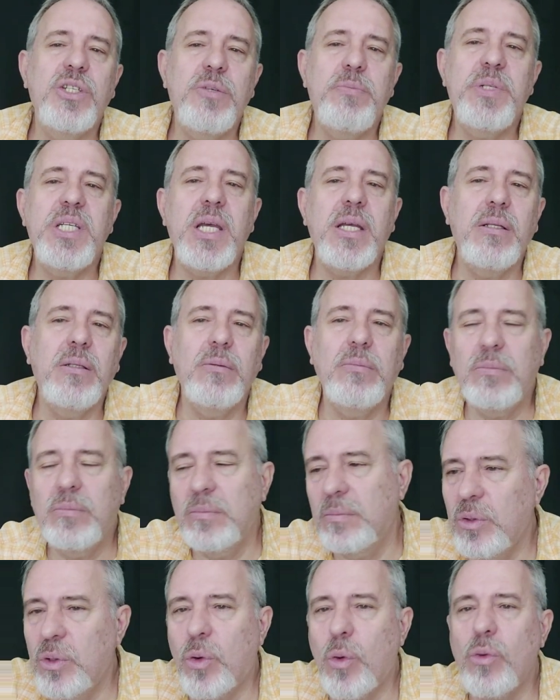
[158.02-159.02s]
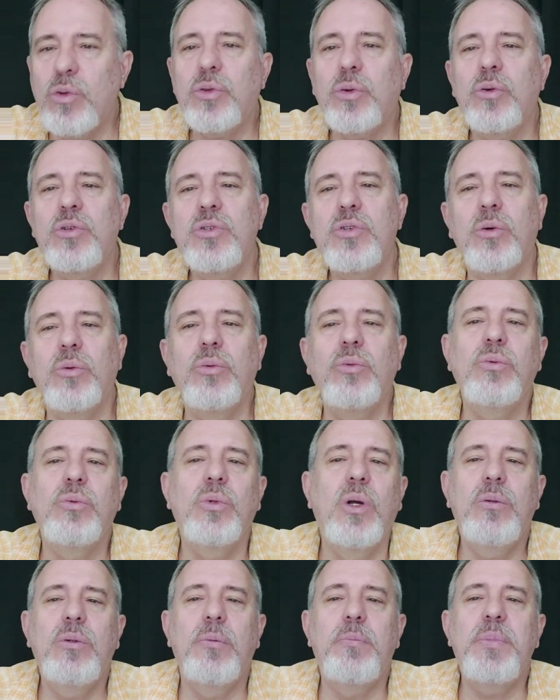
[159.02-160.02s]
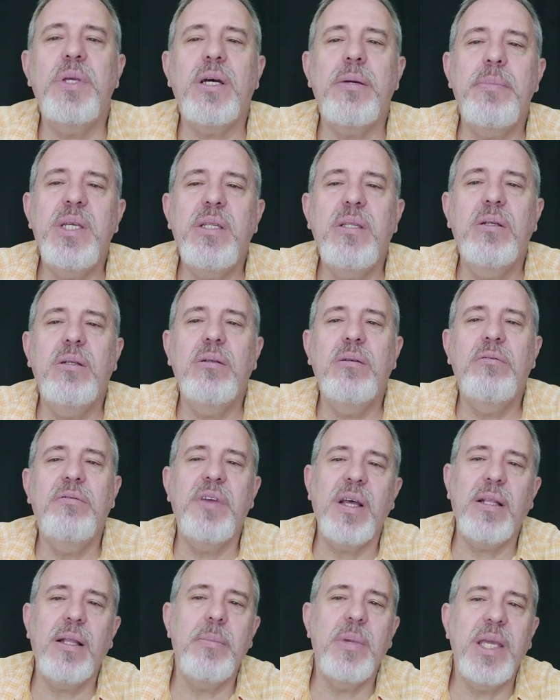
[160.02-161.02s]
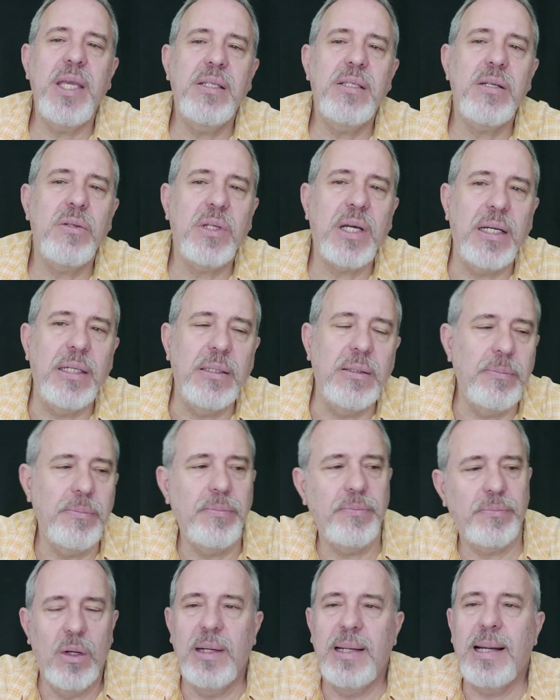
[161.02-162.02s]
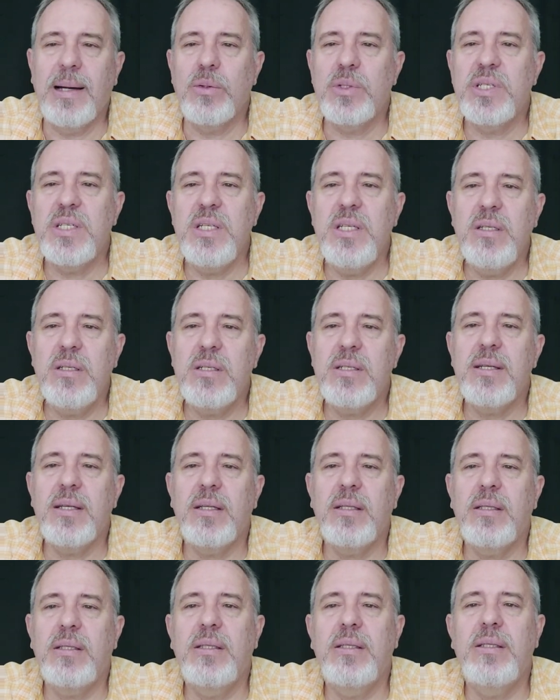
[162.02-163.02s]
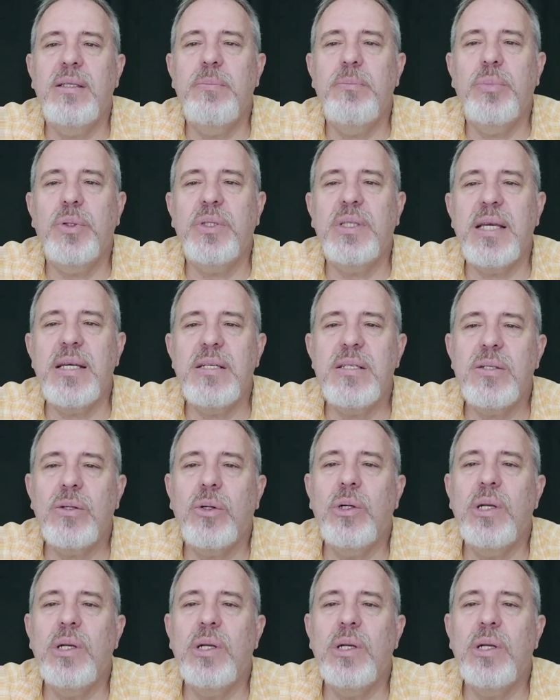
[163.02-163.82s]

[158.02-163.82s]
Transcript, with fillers: égyptienne de construction de pyramides vers l'Amérique centrale. Là aussi, cette hypothèse